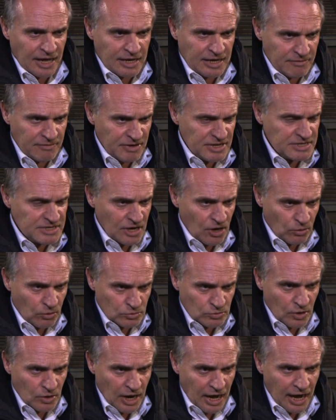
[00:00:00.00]
gewisse
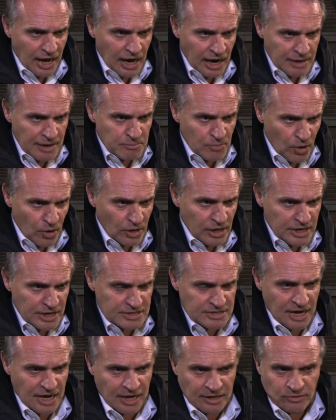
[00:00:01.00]
Honorare
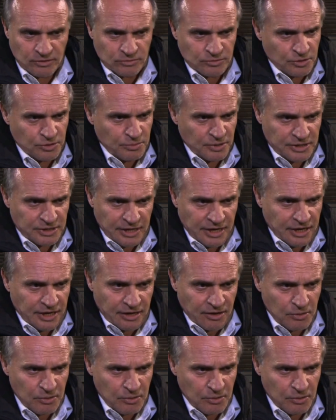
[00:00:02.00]
möglich sind und über die,